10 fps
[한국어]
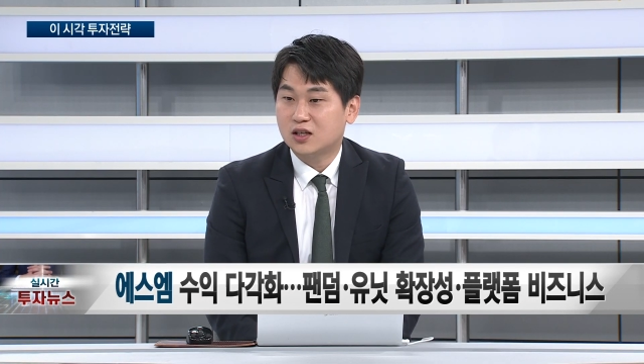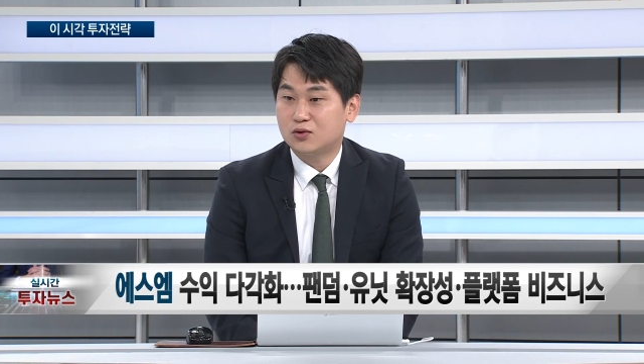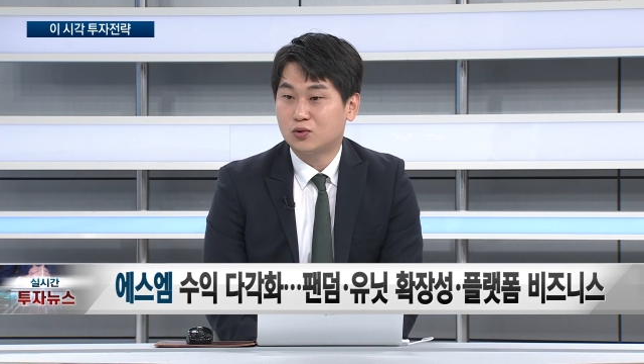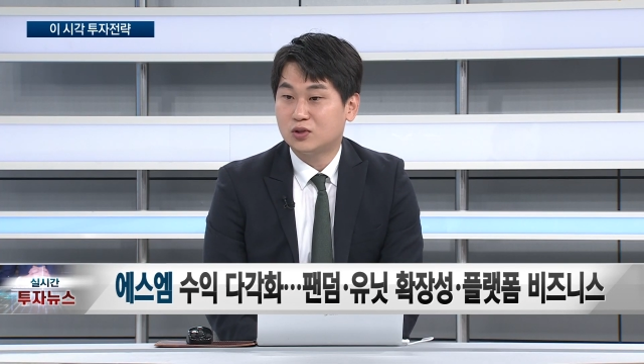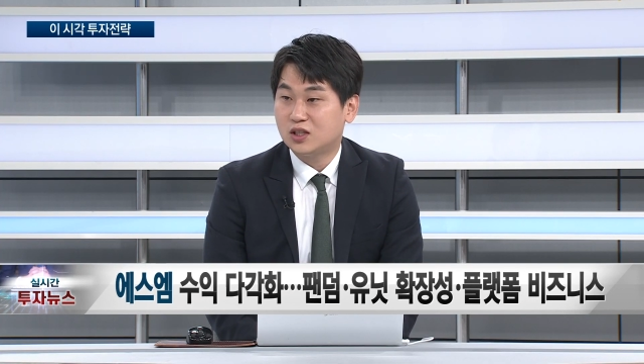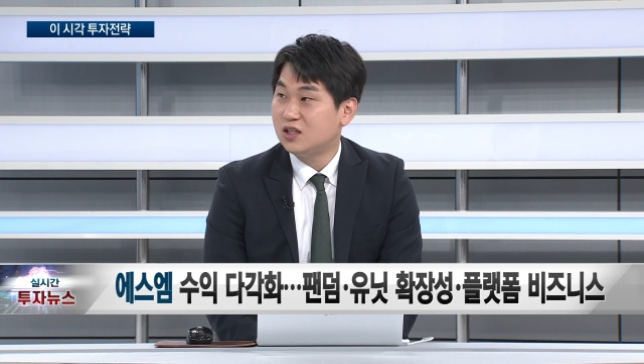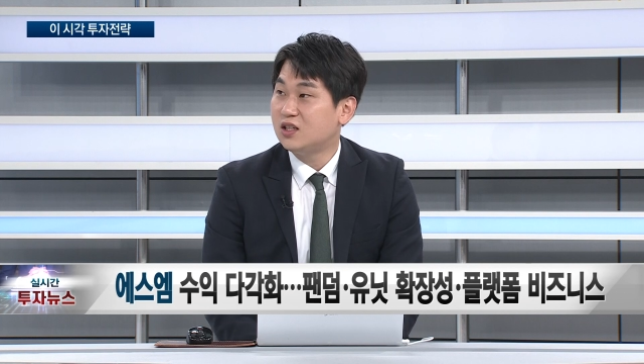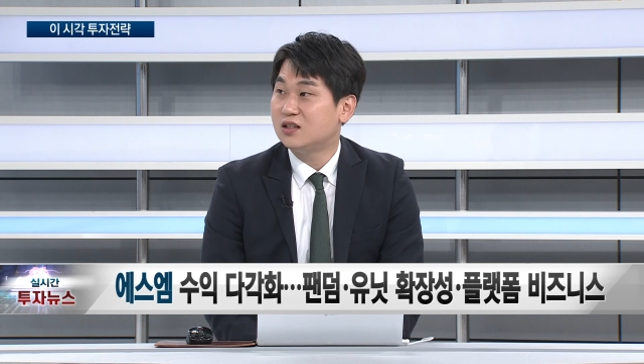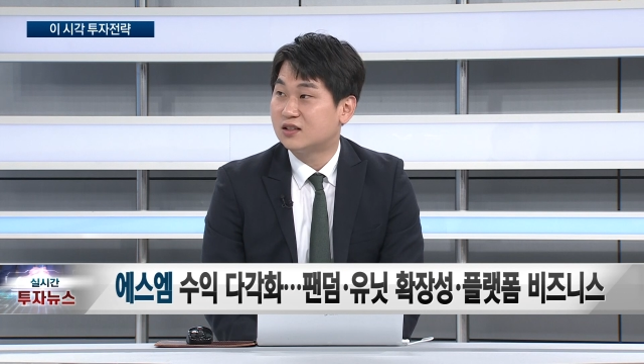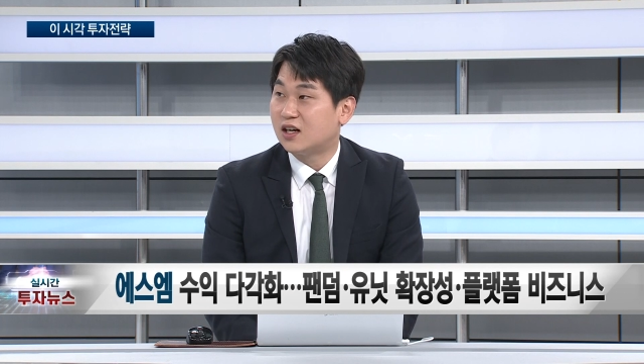계속 이제
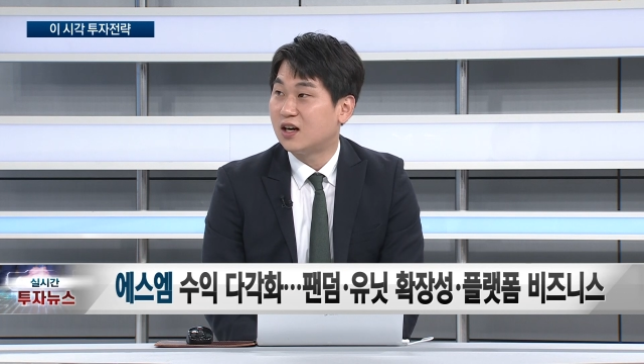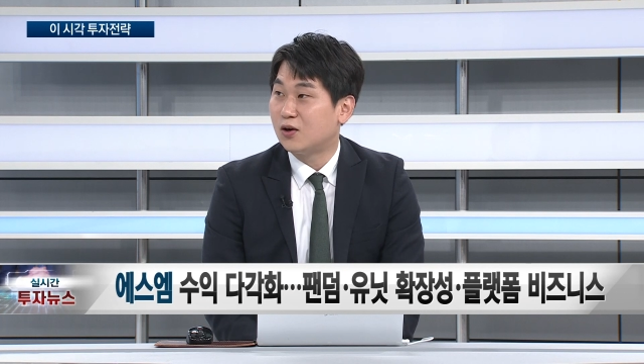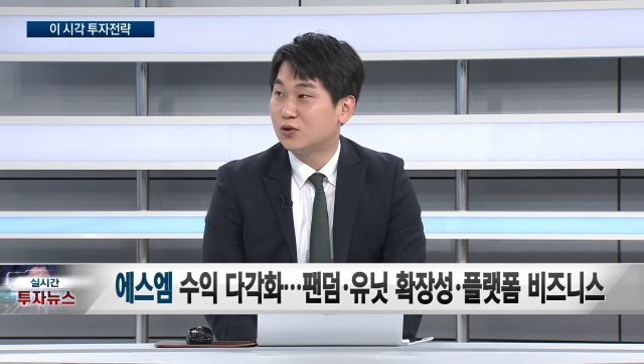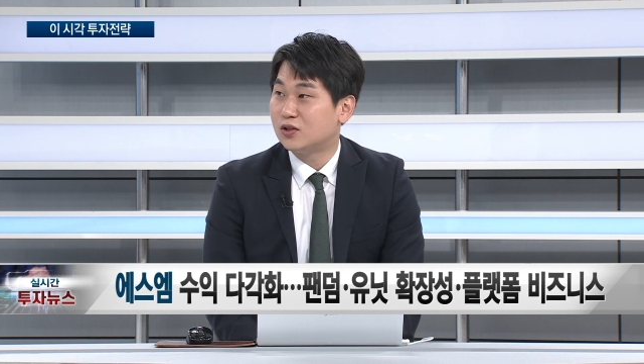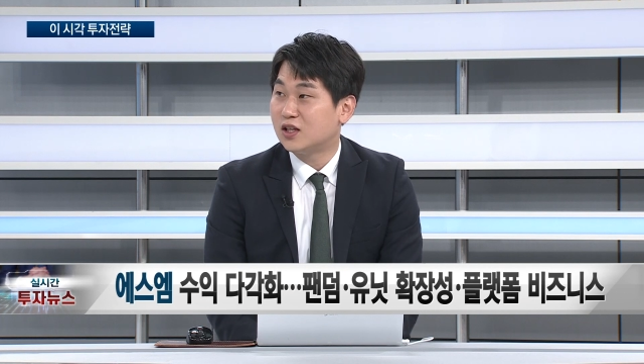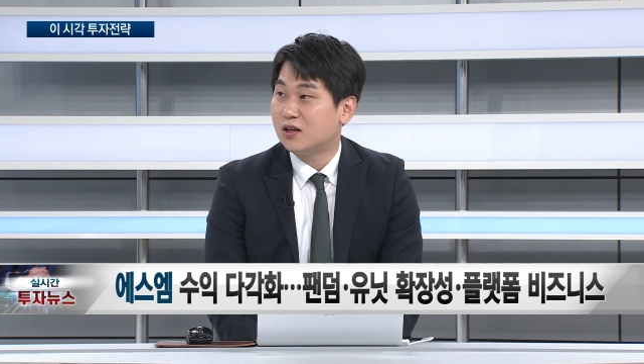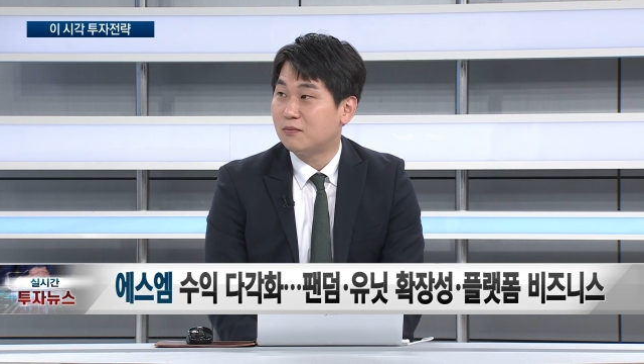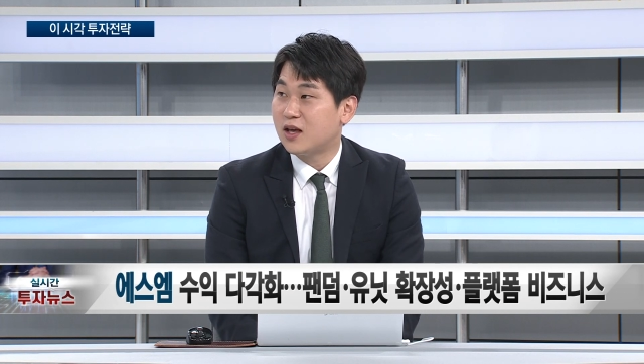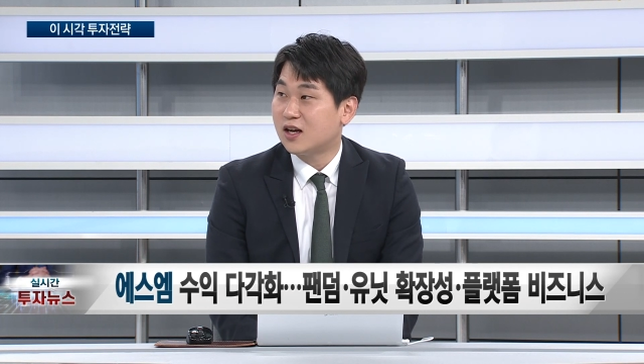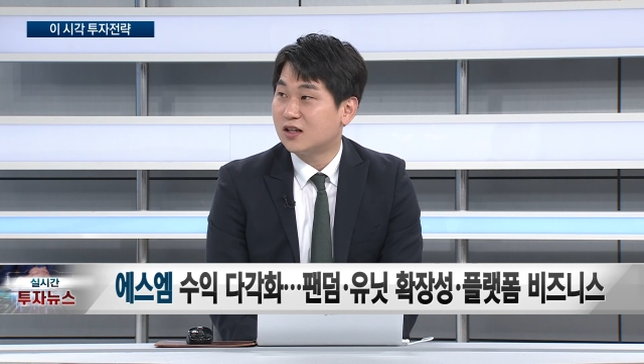이익은 잘 나오는데
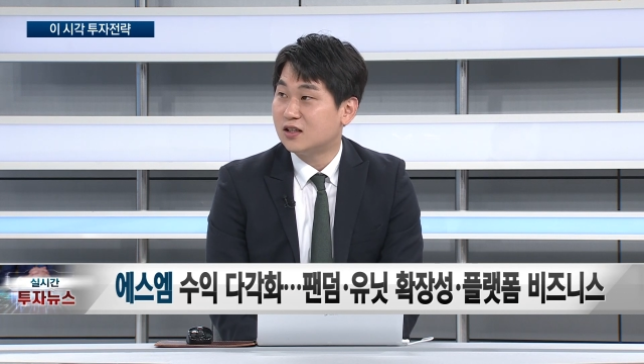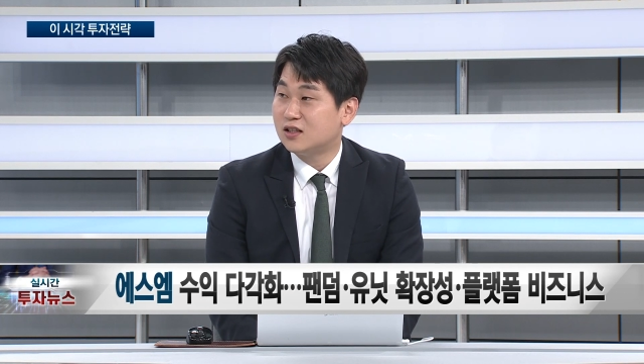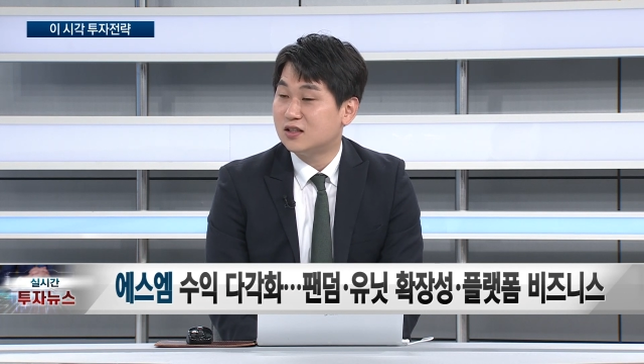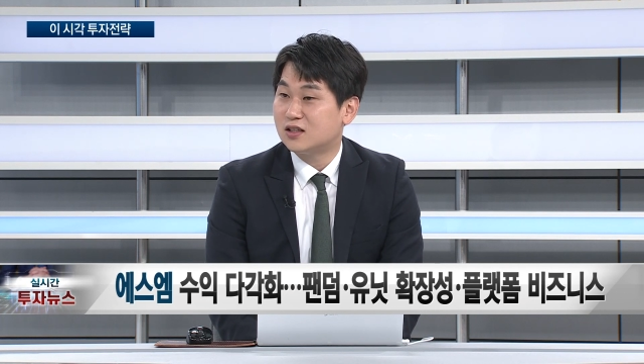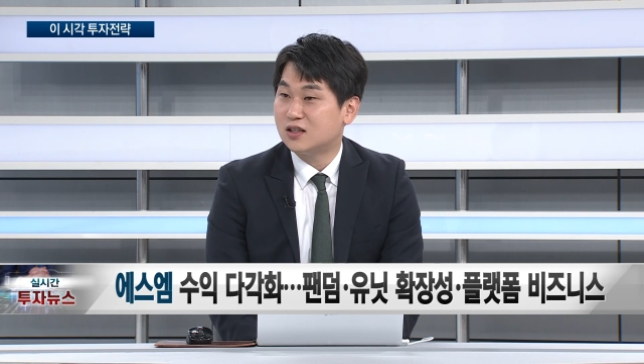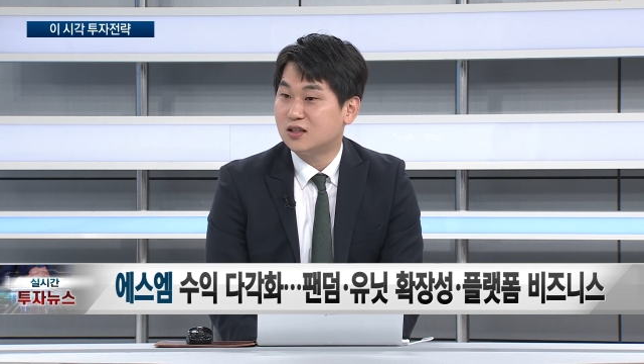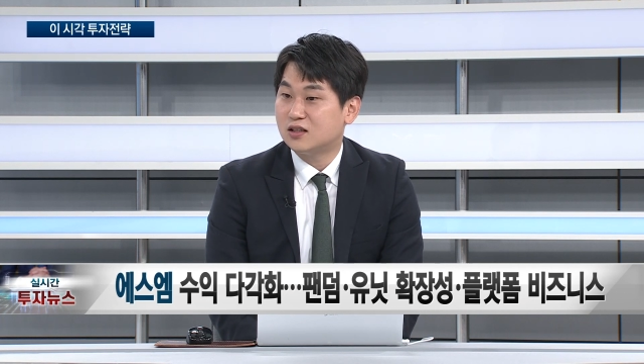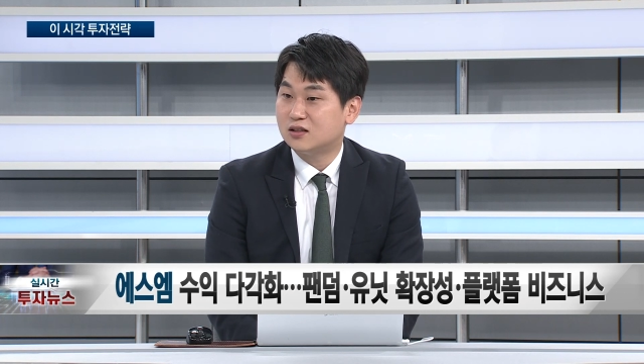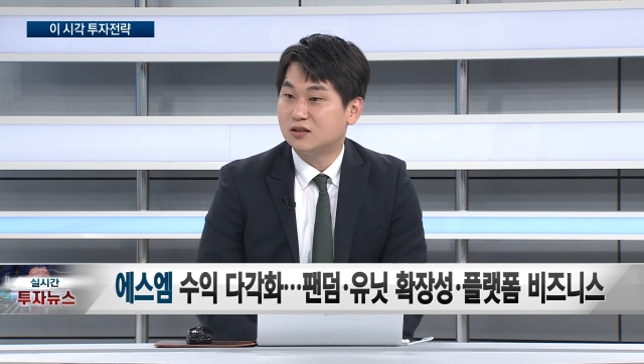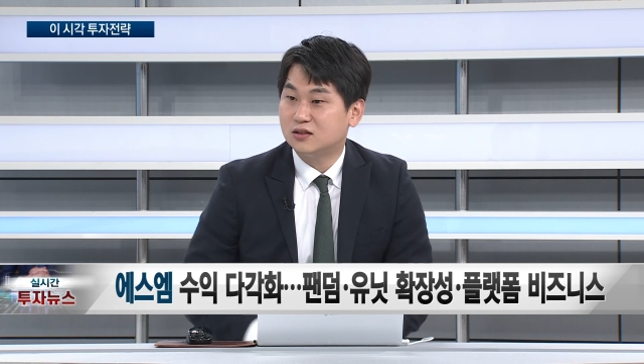매각이 이제
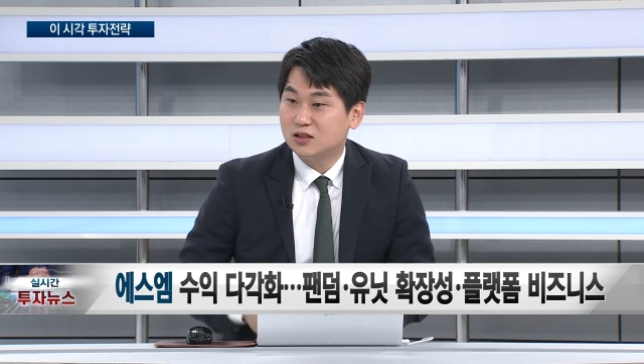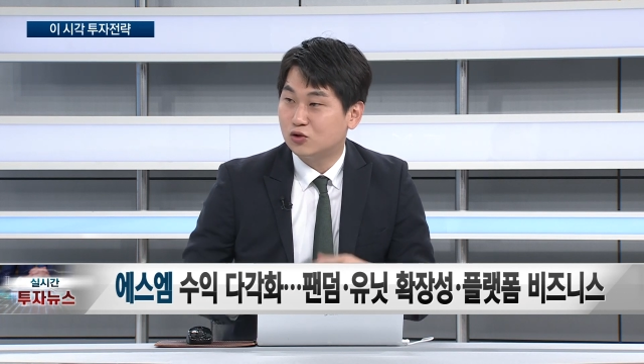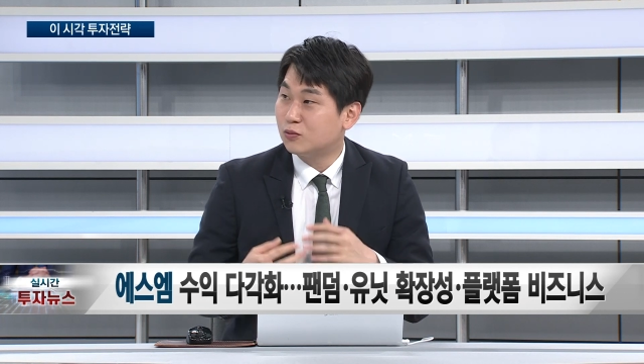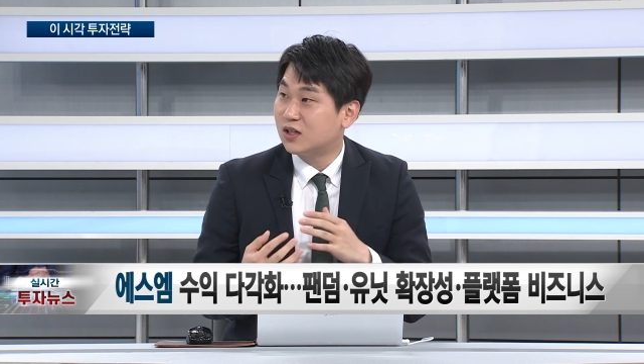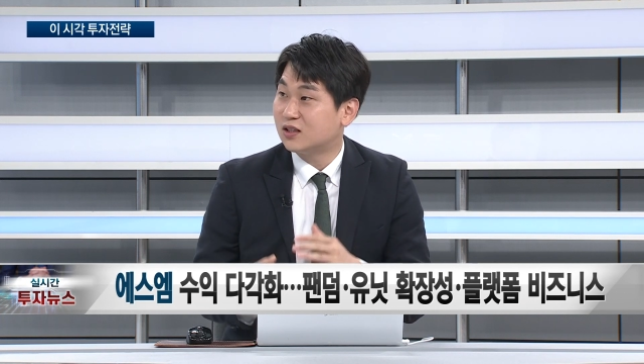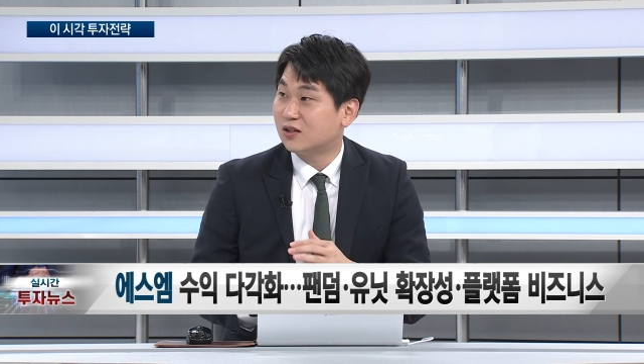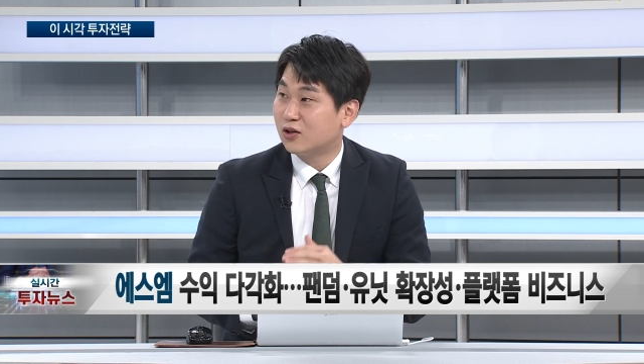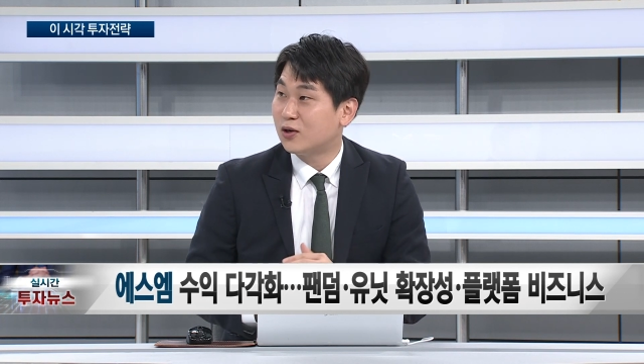그 이수만 거의